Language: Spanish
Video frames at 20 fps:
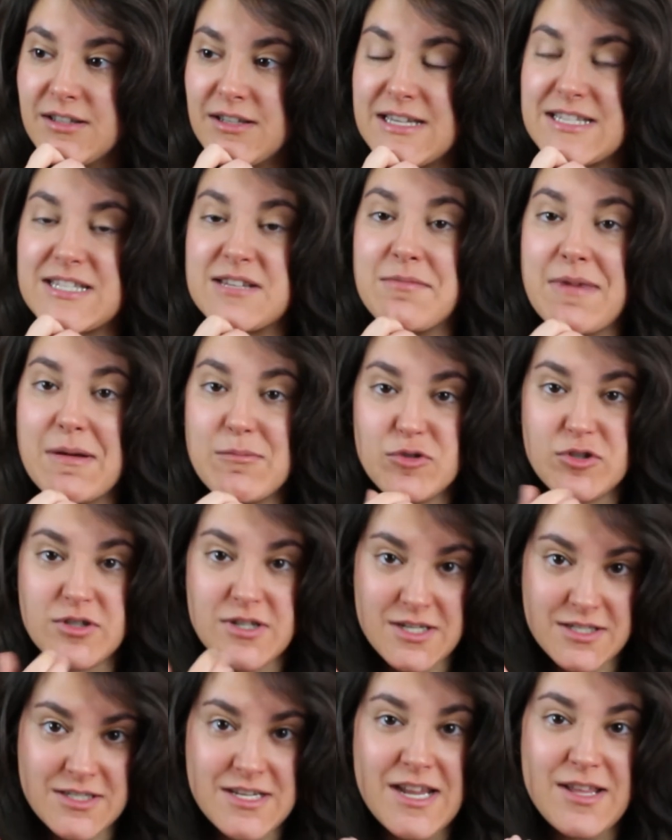Ese vamos
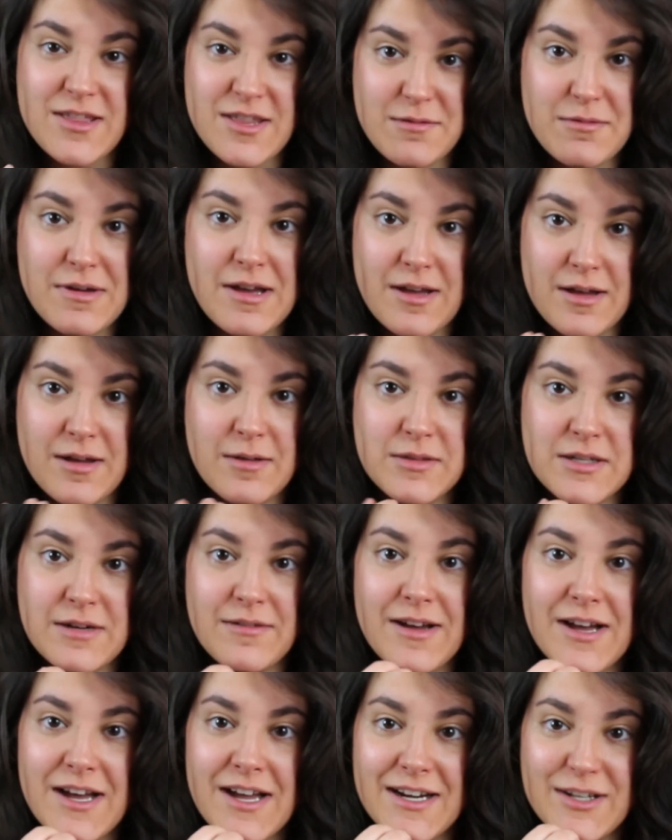es ya va a
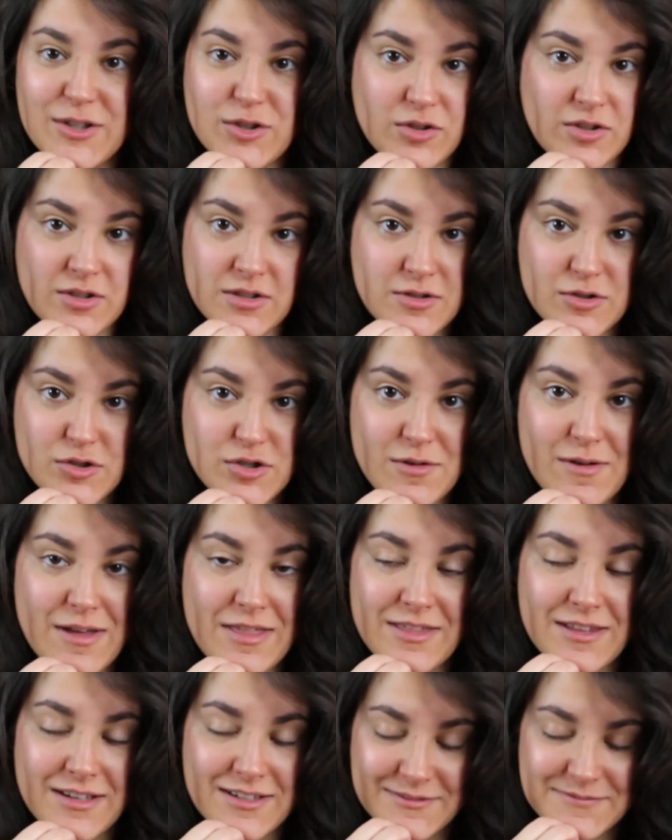trabajar. No, que no, vamos a
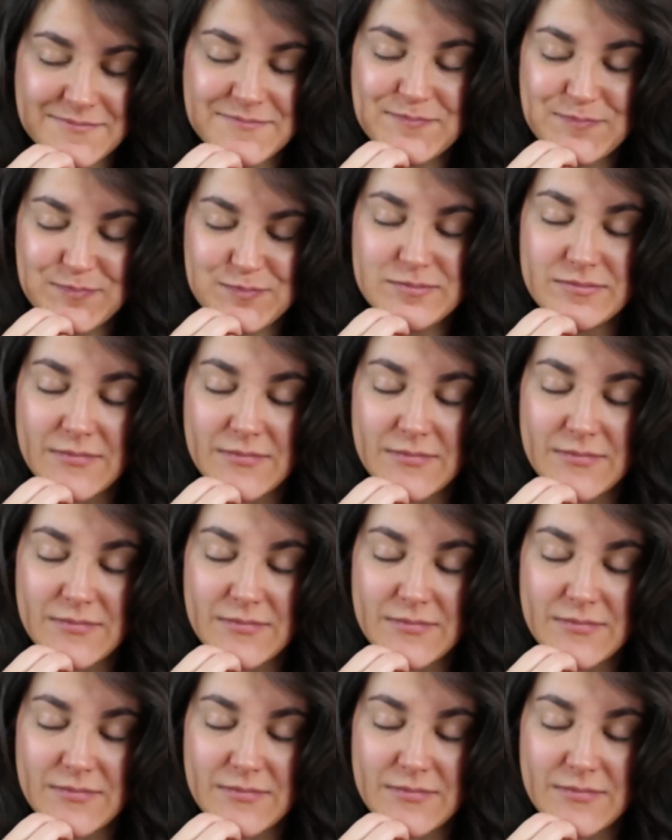trabajar en ello, de verdad.